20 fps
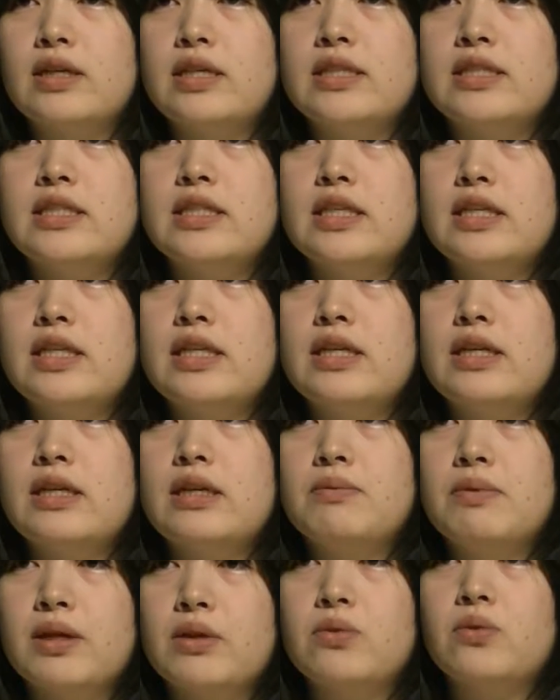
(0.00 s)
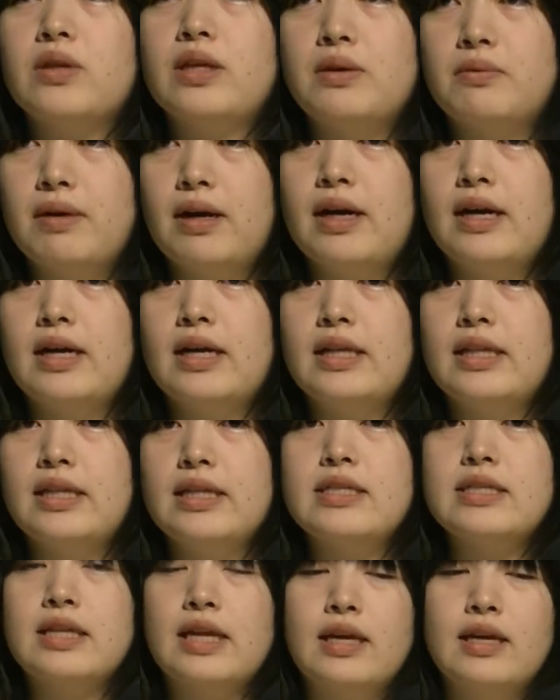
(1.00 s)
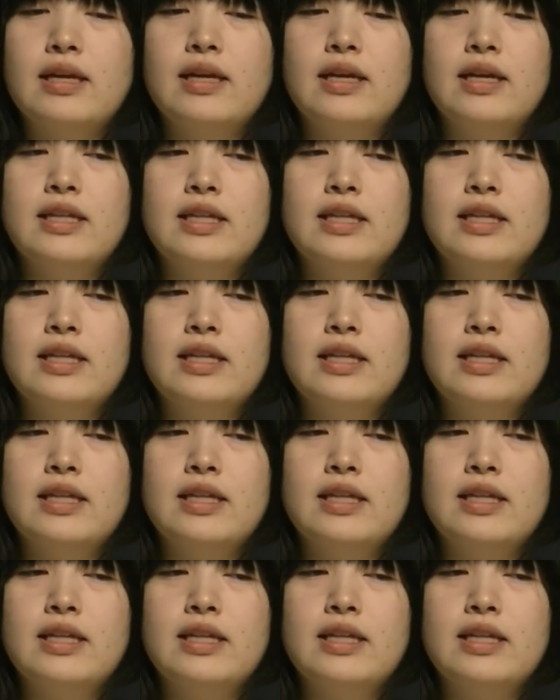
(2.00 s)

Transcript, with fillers: が1話と2話ですね。